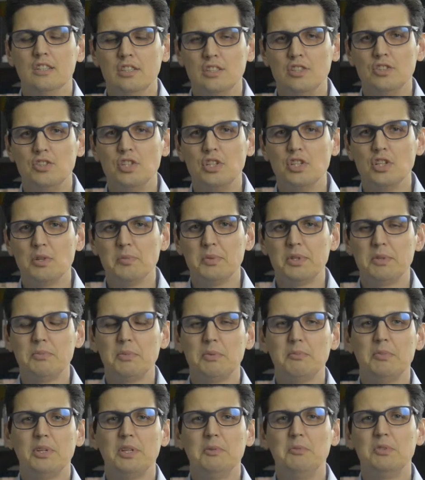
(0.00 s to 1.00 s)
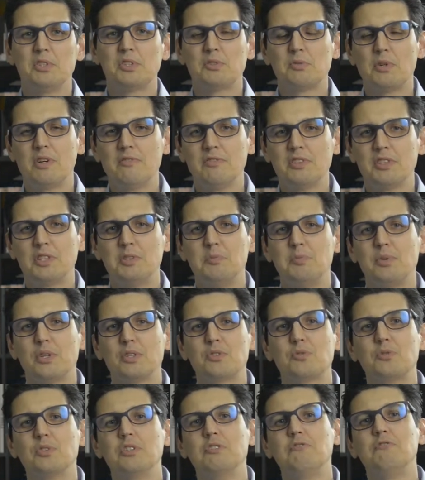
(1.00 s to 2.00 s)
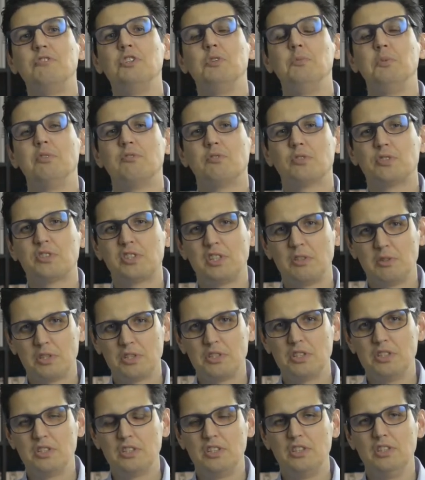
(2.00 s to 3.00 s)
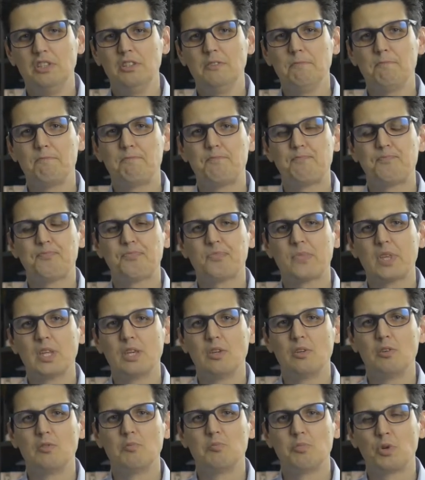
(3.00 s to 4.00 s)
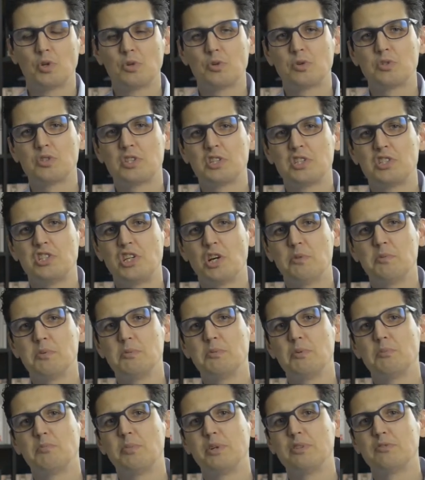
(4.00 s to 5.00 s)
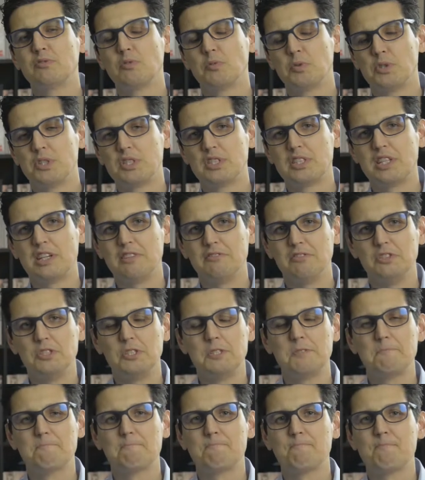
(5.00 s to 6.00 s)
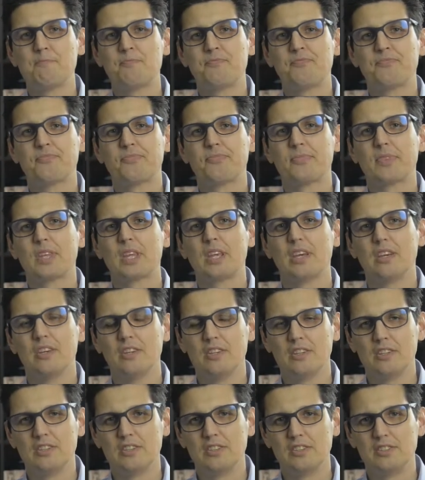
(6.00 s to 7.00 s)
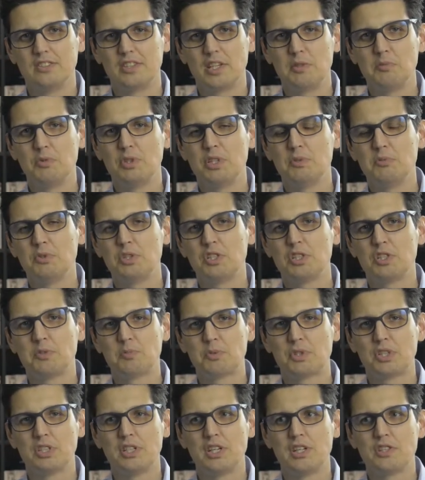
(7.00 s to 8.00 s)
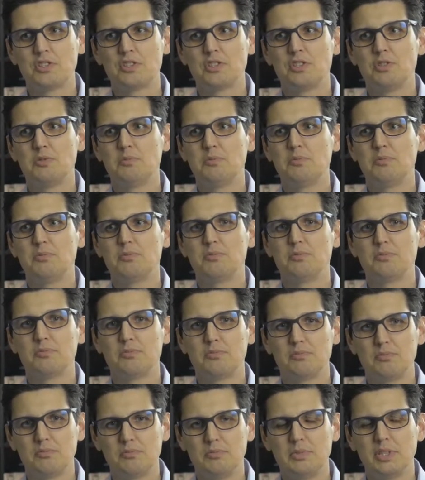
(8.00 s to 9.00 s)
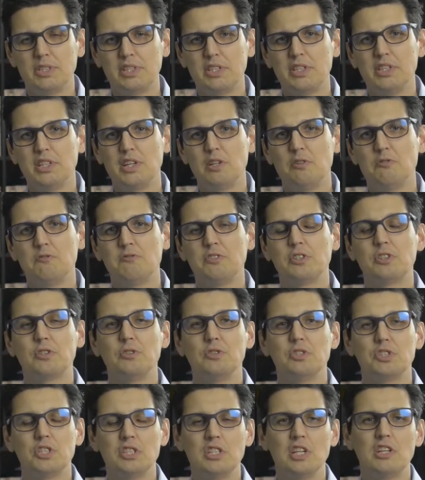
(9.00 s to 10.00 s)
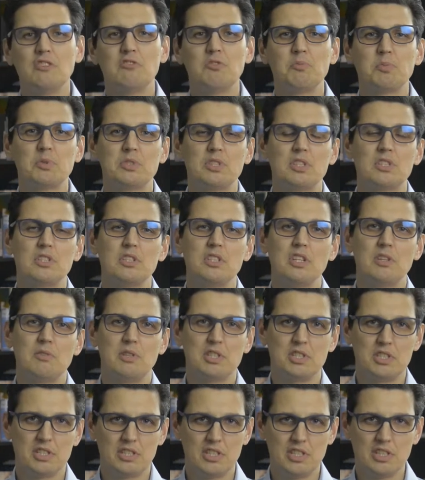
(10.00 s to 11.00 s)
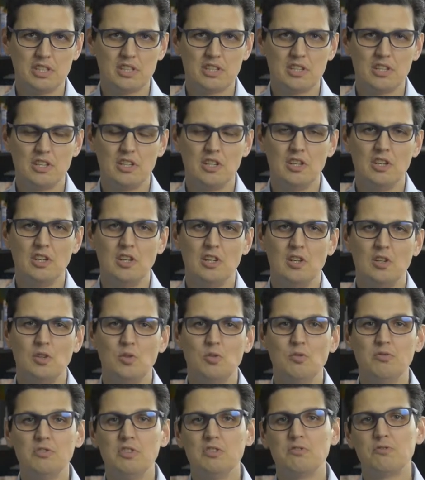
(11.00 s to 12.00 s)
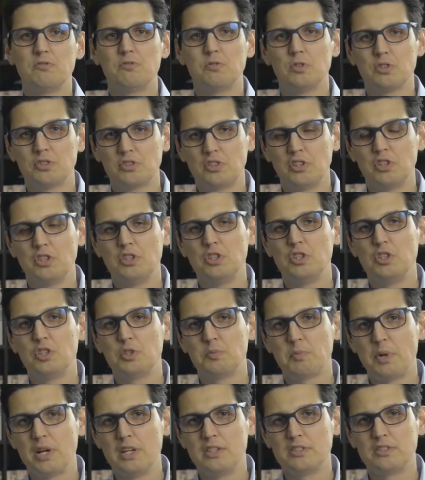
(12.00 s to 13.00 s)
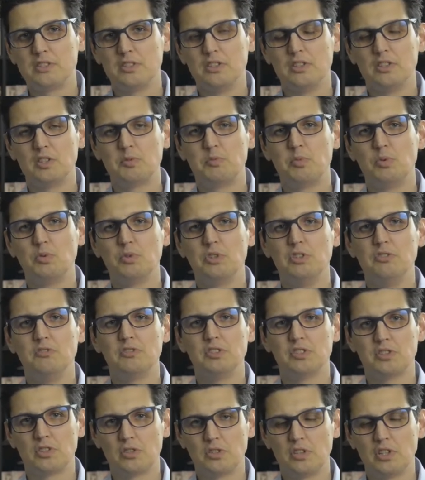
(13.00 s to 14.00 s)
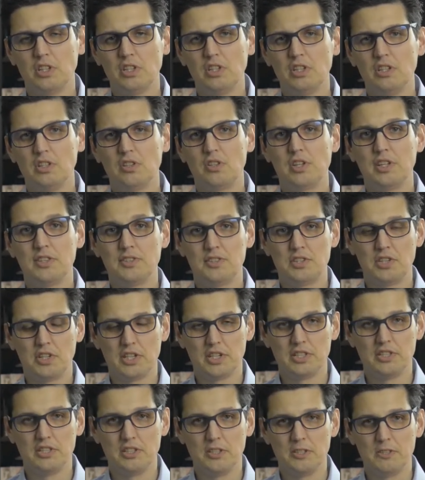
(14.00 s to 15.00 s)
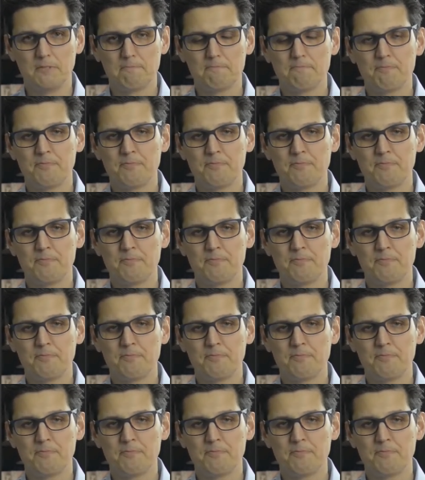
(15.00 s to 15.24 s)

Dzień dobry, mam na imię Sławek i pracuję w firmie Włoskie Łazienki. Mm, pokrótce chciałbym ją Państwu przedstawić. E, zajmujemy się sprzedażą materiałów wykończenia i wyposażenia łazienek, głównie włoskich i hiszpańskich, spółki wysokiej oraz średniej.